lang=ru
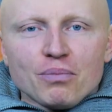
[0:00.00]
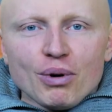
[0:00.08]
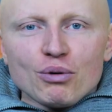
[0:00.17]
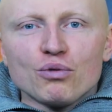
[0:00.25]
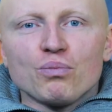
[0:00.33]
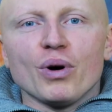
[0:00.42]

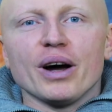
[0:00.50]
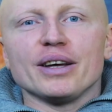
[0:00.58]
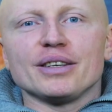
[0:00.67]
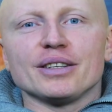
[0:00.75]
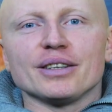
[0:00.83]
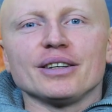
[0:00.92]

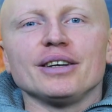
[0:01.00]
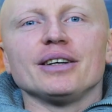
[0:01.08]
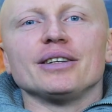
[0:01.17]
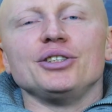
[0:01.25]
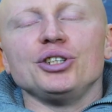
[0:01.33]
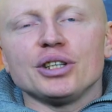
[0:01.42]
покупайте.
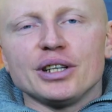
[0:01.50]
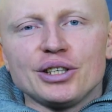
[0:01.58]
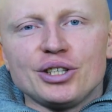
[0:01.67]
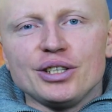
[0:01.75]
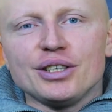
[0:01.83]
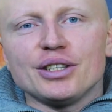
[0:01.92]
Не
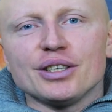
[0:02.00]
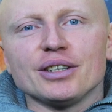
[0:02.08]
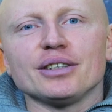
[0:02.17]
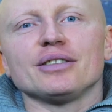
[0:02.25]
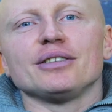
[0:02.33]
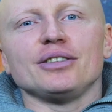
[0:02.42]

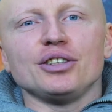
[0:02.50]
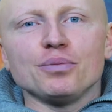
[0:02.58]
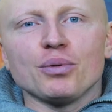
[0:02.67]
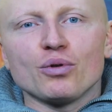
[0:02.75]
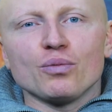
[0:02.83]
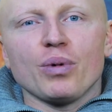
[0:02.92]
хотите, не
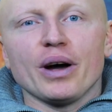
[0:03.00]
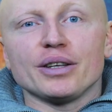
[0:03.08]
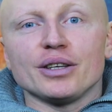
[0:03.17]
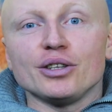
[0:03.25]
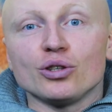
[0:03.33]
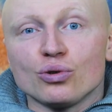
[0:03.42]

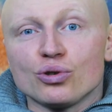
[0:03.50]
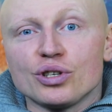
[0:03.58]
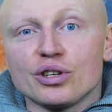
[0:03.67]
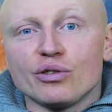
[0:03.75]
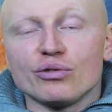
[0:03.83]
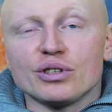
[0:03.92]
покупайте. Никто же
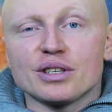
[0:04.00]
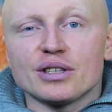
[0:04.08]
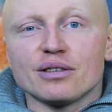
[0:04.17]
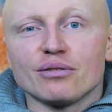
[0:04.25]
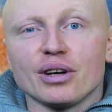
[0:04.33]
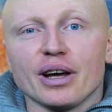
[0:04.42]
никого не
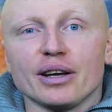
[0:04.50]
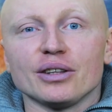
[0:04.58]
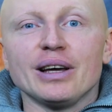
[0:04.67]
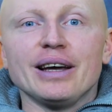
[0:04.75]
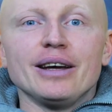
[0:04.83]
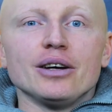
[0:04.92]
заставляет.
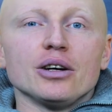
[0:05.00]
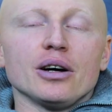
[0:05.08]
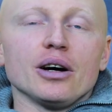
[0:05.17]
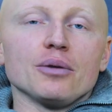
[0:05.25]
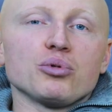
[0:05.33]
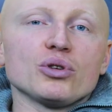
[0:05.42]

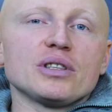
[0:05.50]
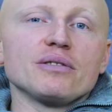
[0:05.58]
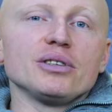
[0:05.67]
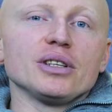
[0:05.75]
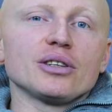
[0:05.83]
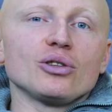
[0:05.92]
А,
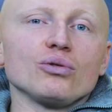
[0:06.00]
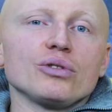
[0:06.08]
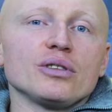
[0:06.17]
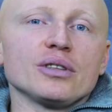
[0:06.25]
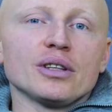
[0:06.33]
просто вы, наткнете,